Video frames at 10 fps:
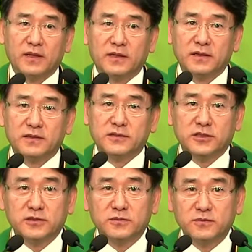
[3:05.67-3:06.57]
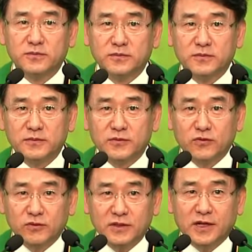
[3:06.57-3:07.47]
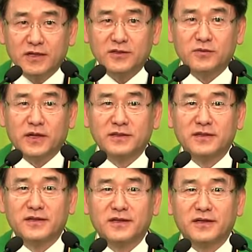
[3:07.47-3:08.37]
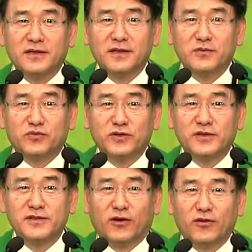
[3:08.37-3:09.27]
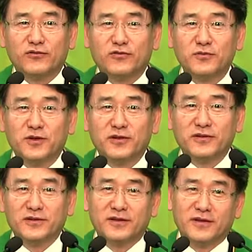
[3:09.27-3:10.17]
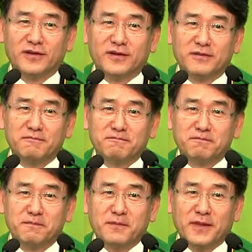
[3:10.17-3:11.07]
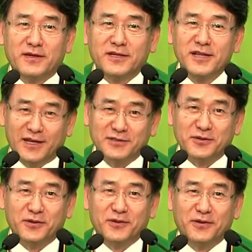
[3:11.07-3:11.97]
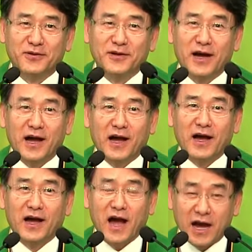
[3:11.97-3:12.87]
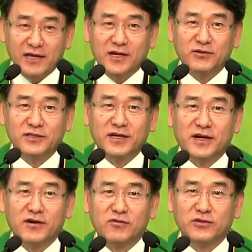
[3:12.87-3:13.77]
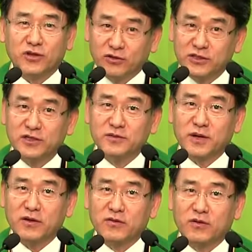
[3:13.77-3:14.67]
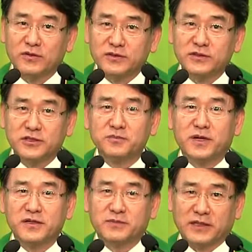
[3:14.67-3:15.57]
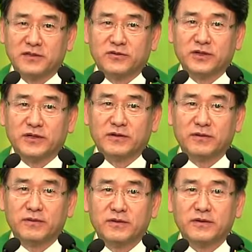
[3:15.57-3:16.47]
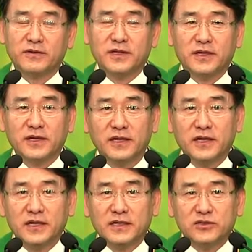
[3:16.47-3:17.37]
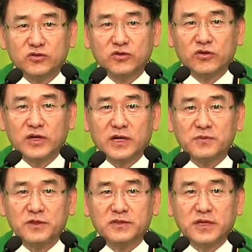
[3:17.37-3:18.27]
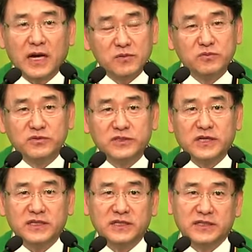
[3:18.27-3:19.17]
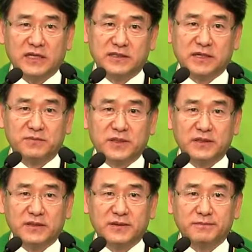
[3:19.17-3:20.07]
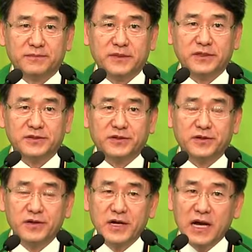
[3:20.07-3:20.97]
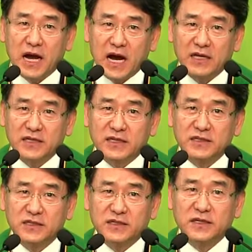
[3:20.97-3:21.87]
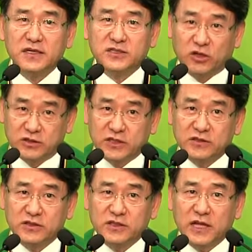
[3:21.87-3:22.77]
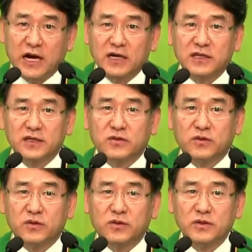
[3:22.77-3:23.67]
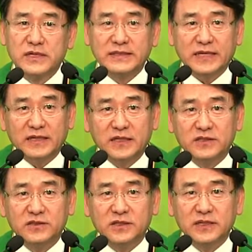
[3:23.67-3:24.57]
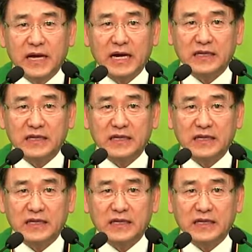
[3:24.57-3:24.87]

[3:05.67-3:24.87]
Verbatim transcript: 지금 우리나라에서 만약에 부인을 열어두면 큰일 나죠. 악이라고 생각하고 정죄를 받고 그렇죠. 심판을 받을 거예요. 그런데 중동에 가면 그게 아무 문제가 되지 않단 말이에요. 그래서 악이라는 게 절대적인 악이 있고 상대적인 악이